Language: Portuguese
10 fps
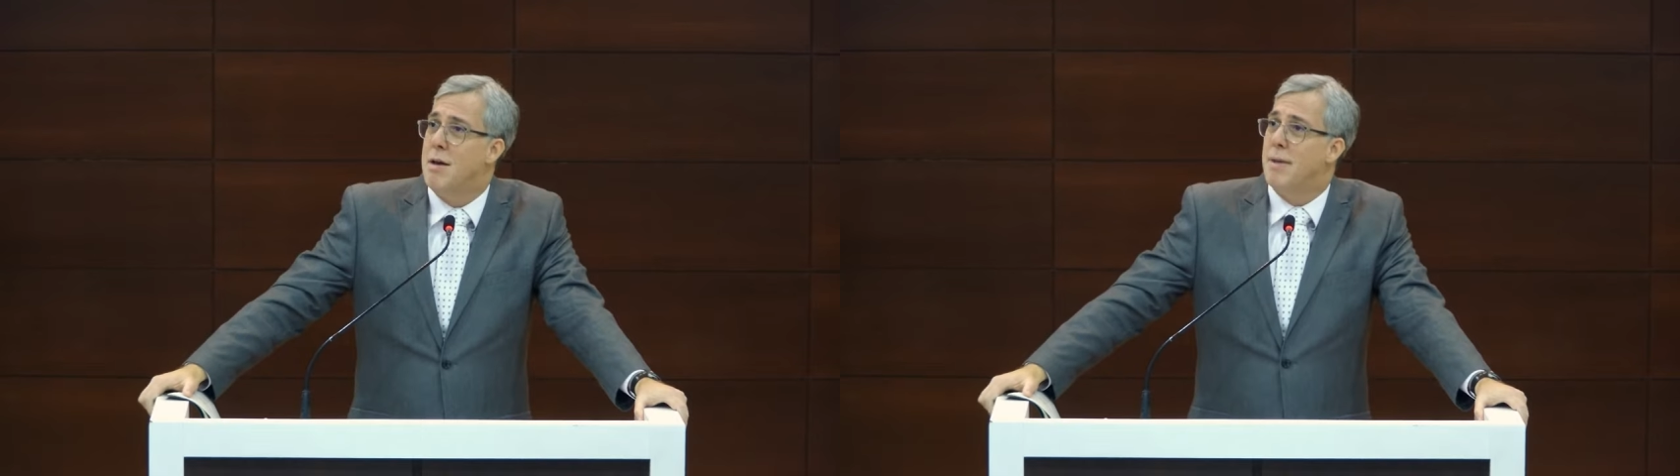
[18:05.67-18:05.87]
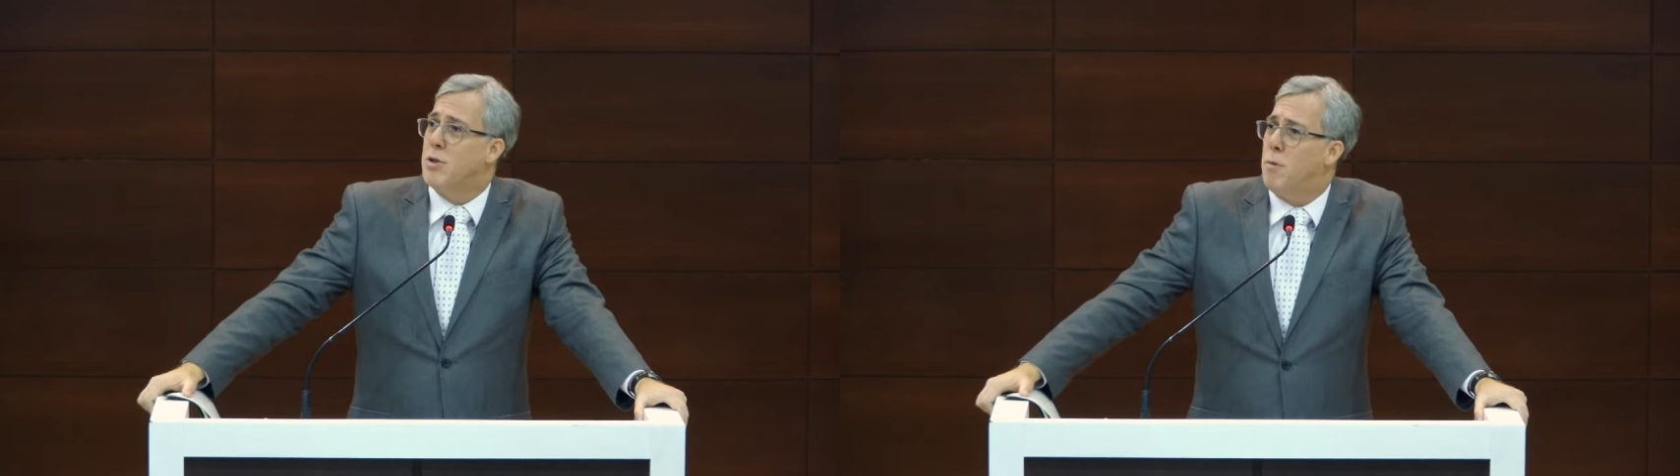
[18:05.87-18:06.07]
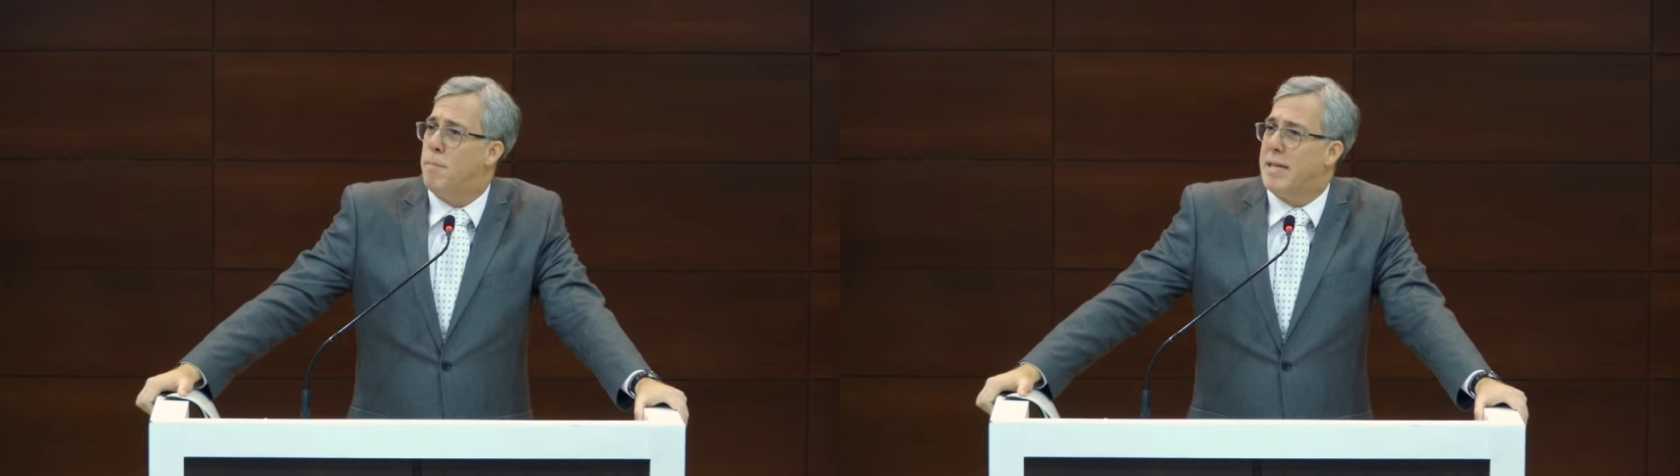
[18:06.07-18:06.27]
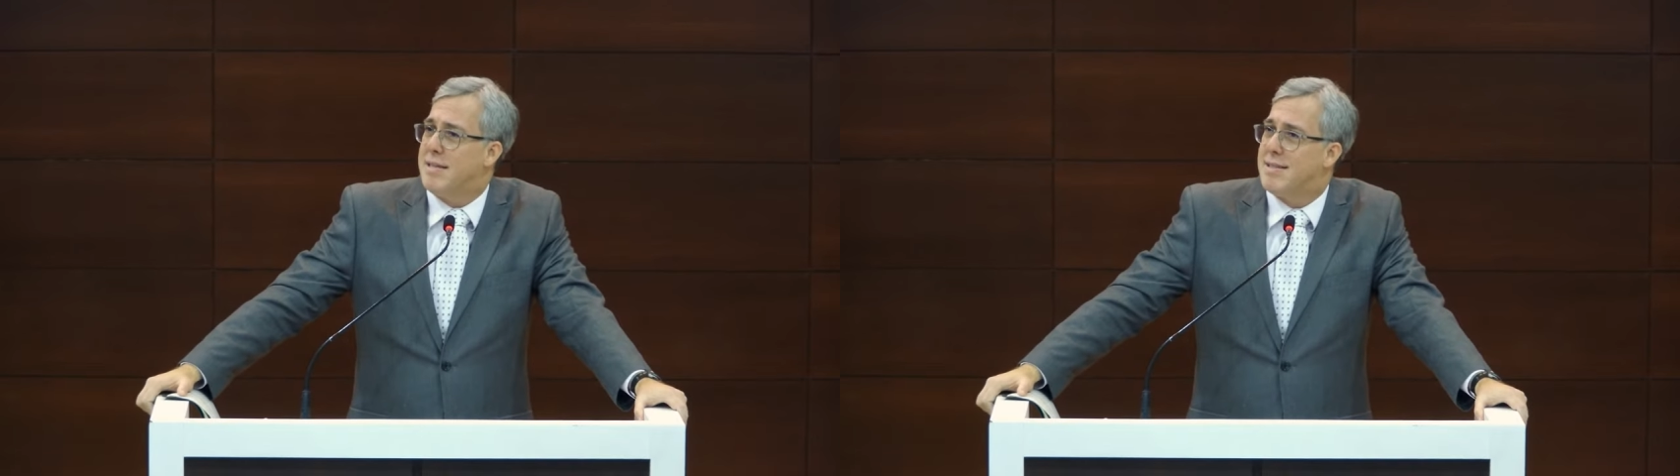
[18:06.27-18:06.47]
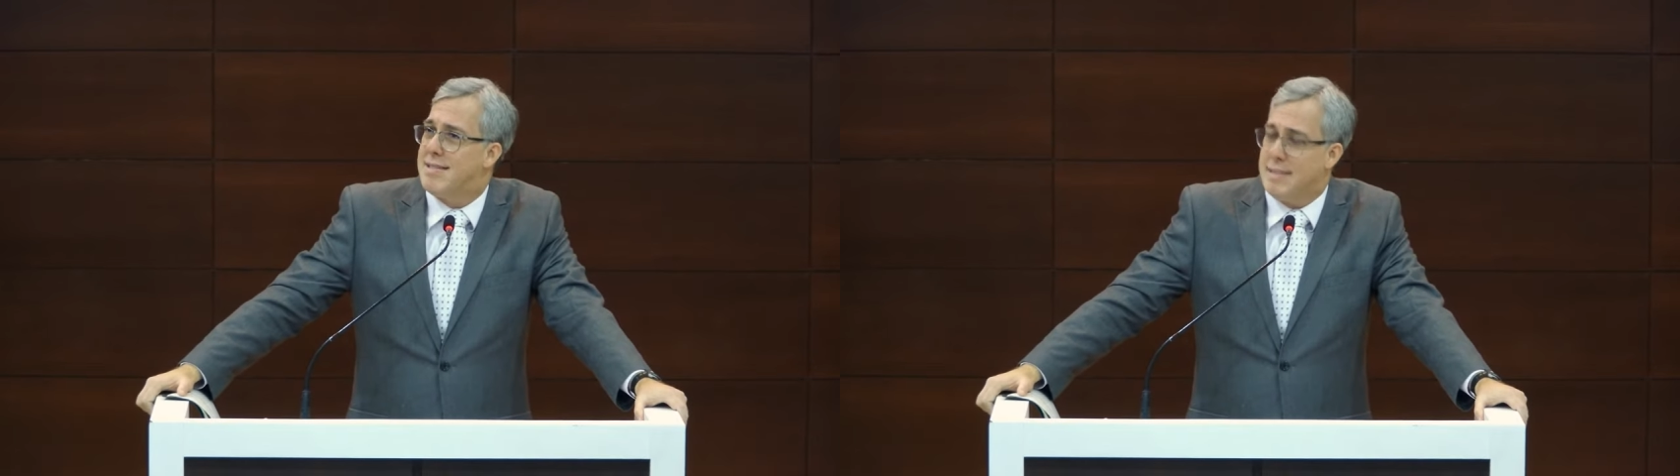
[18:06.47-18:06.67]
Mas olha o
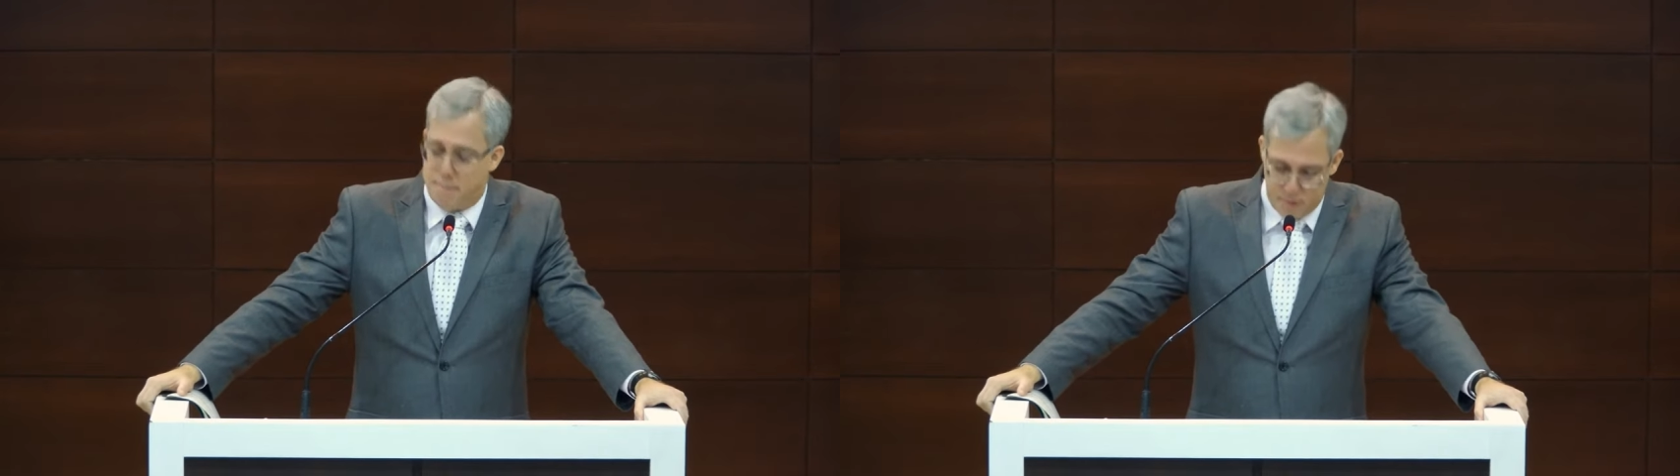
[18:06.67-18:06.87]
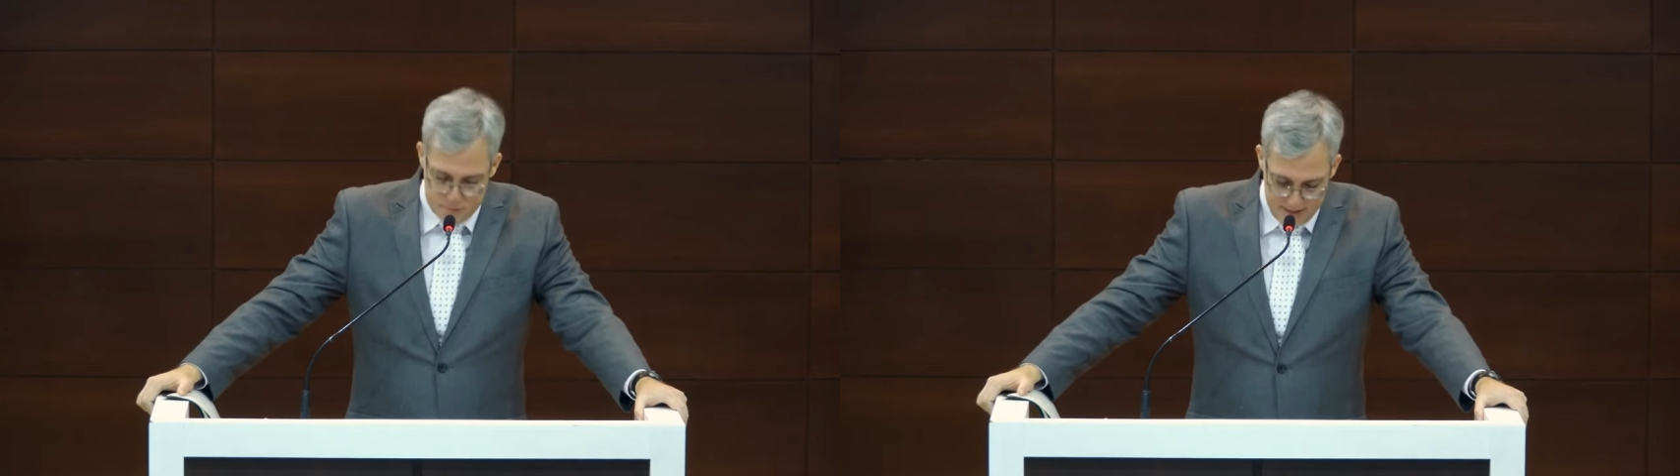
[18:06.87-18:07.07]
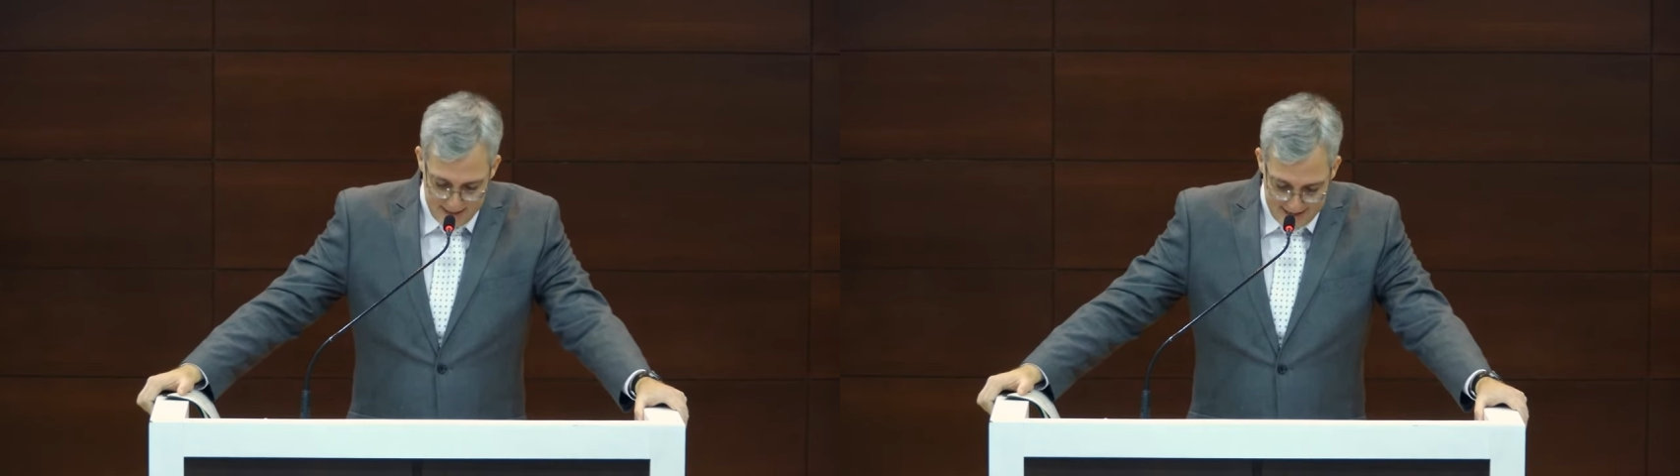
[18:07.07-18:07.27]
princípio